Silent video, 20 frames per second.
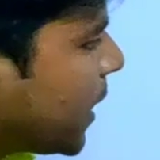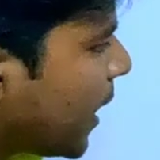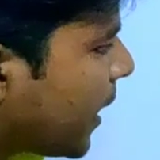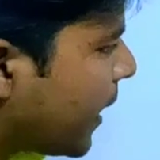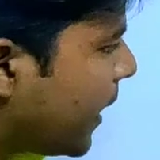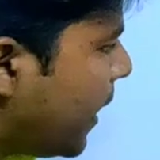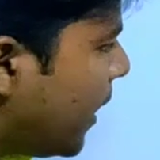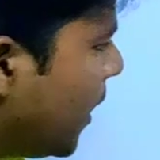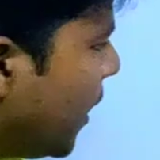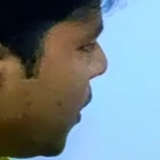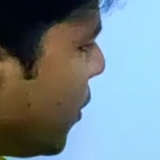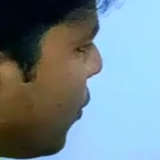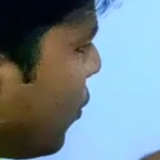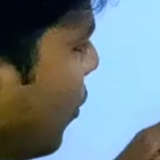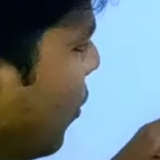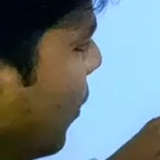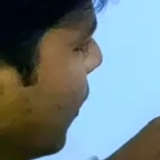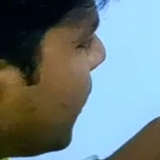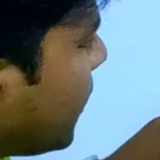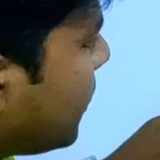की कोशिश कर रहे
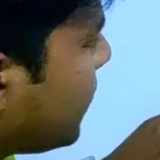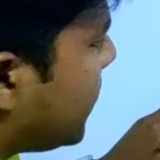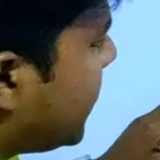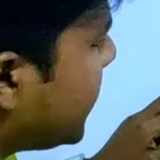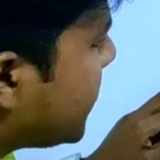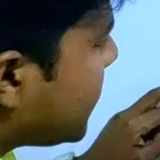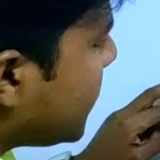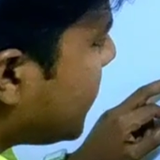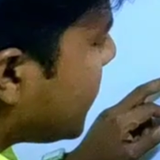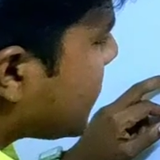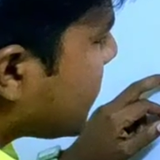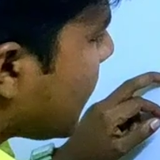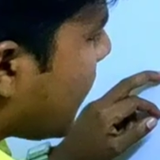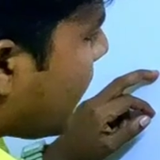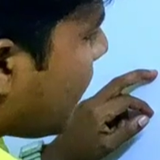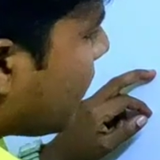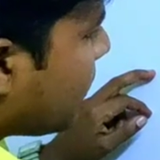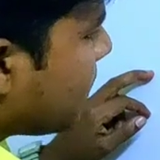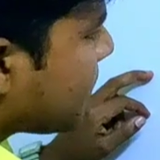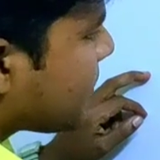हैं तो दिस
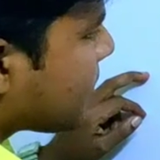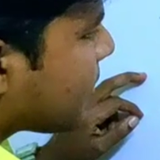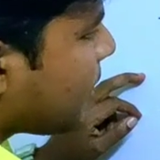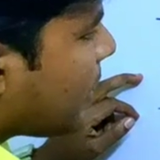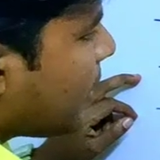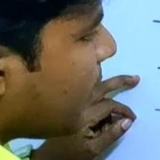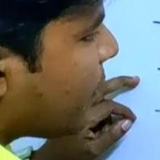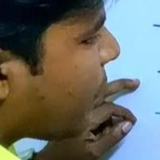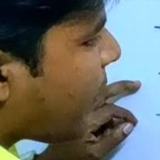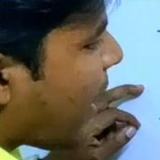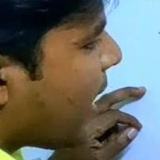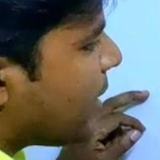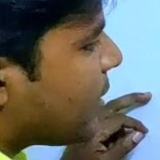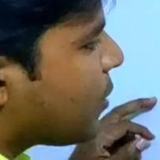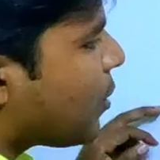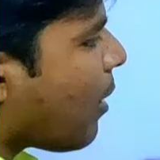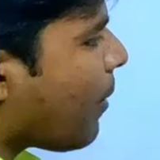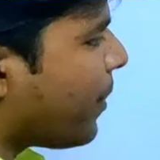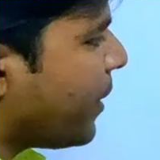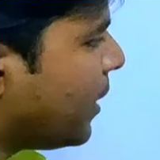इज अ
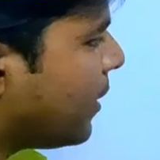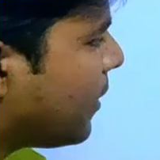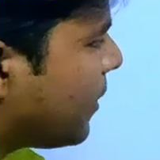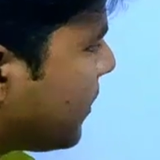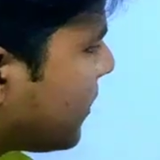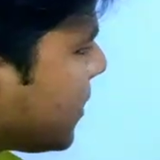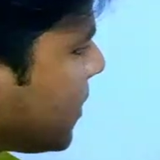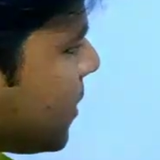सर्टिफाइड कॉपी